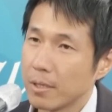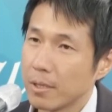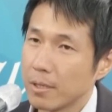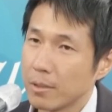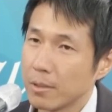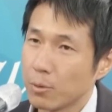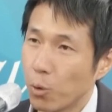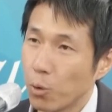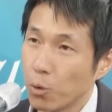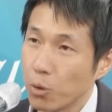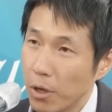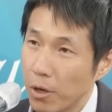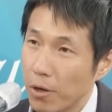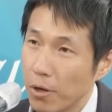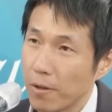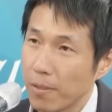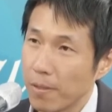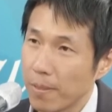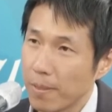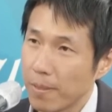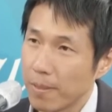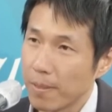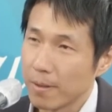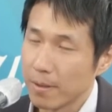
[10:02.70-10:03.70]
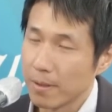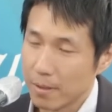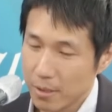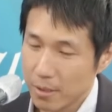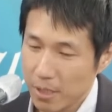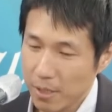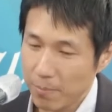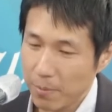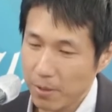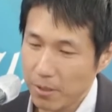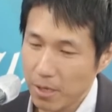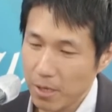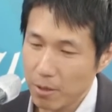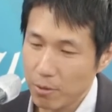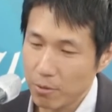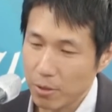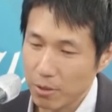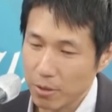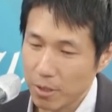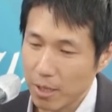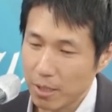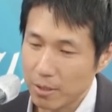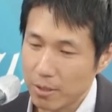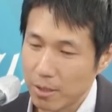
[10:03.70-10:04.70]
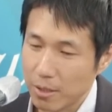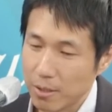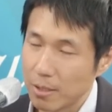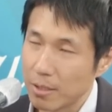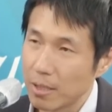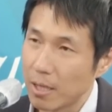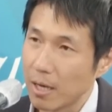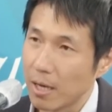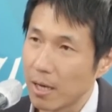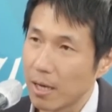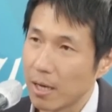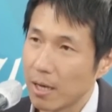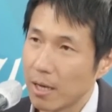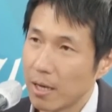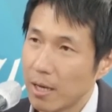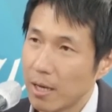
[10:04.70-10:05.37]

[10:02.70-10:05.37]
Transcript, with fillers: 공연 11일로 연기가 됐는데